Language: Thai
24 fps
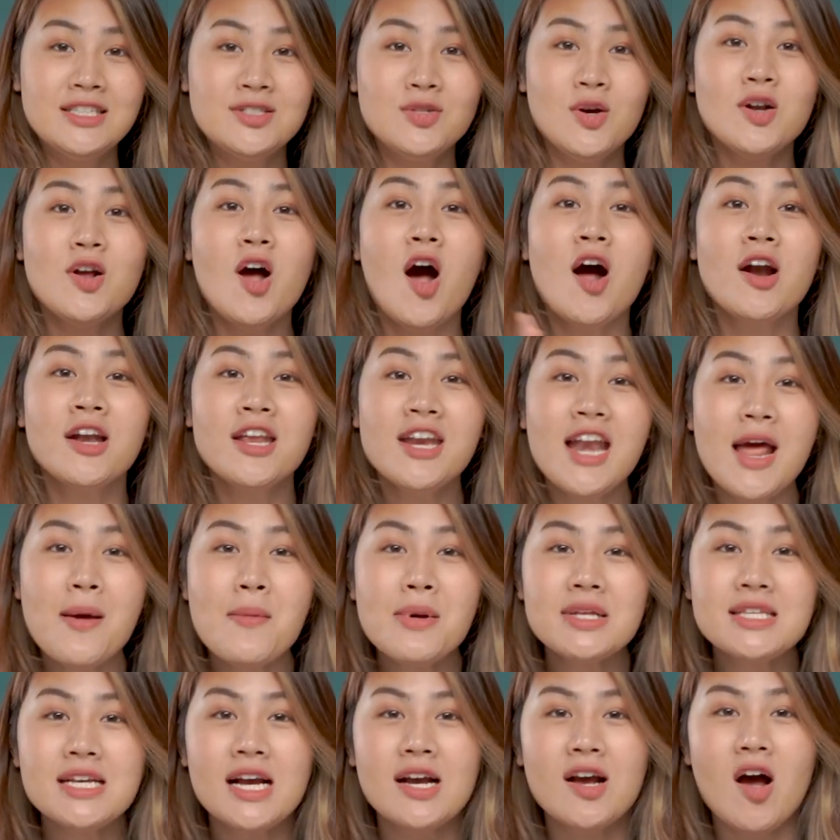ส่วนของที่ได้
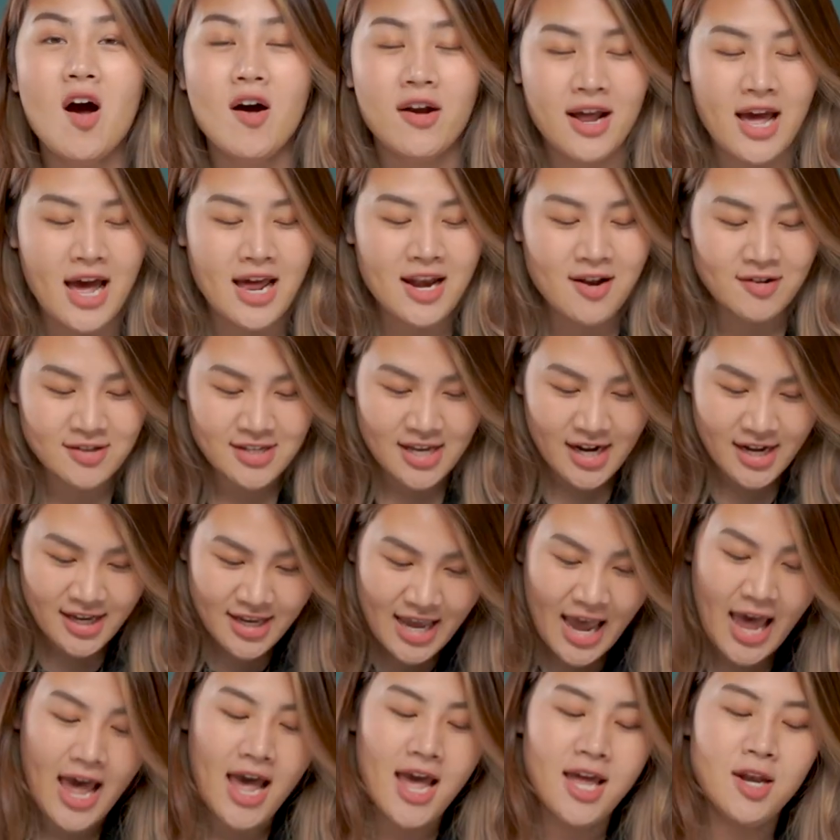มาจากกล่องนะคะเดี๋ยวจัน
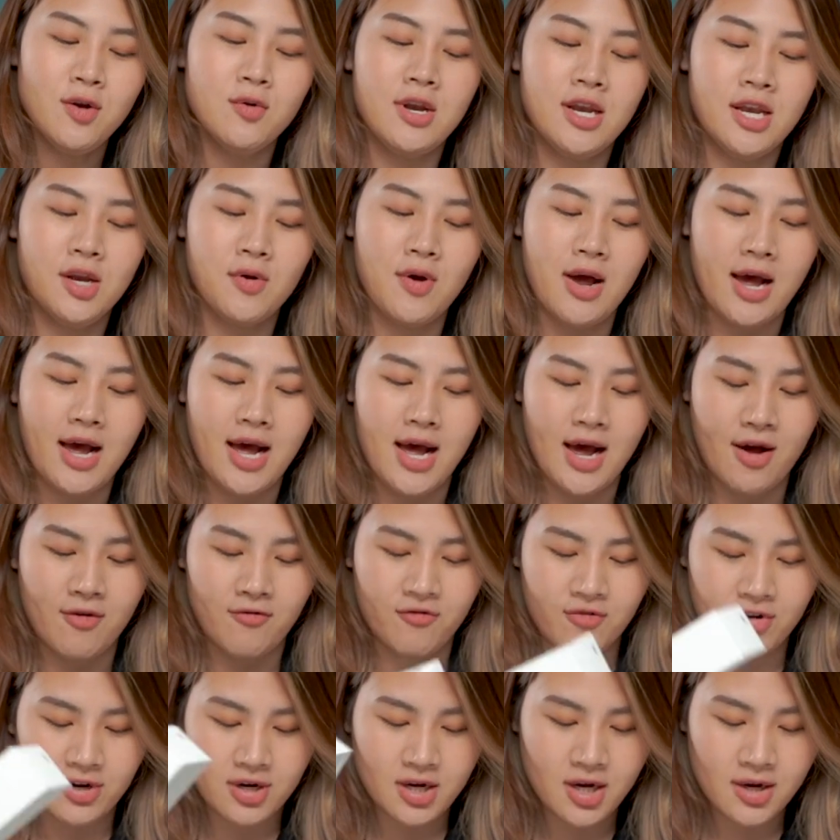แกะให้ดูเลยดีกว่าค่ะ
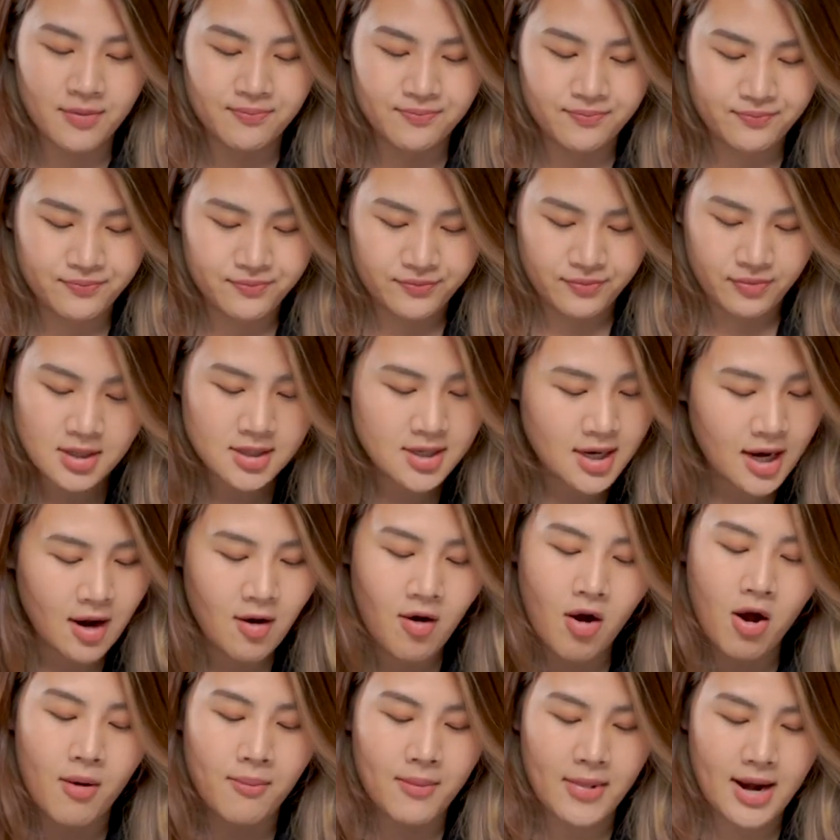เริ่มเครื่องเอา
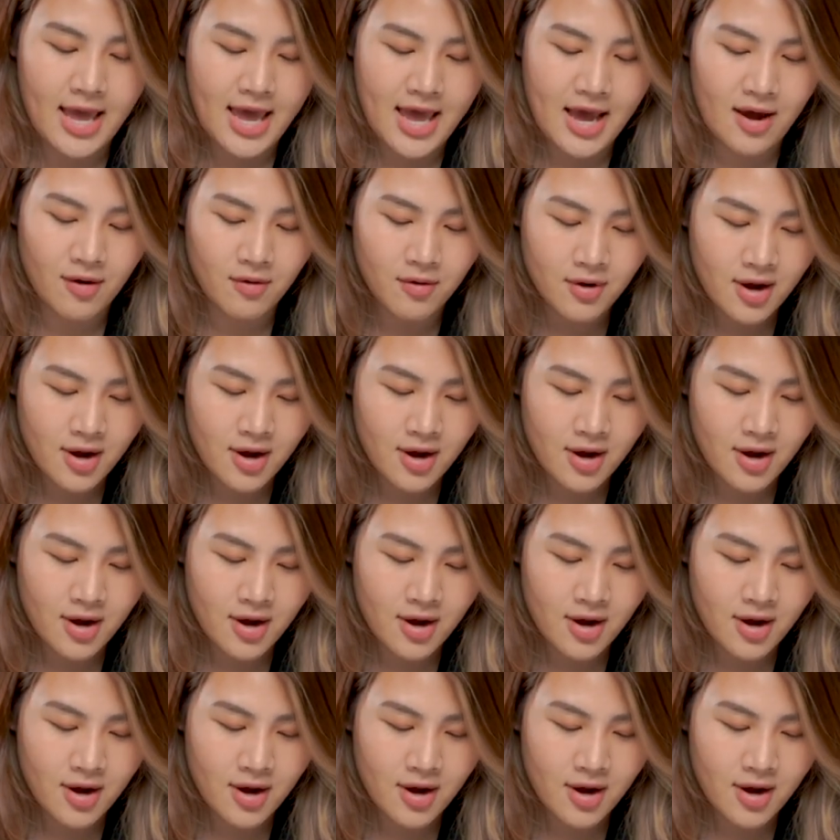ออกมาแล้ว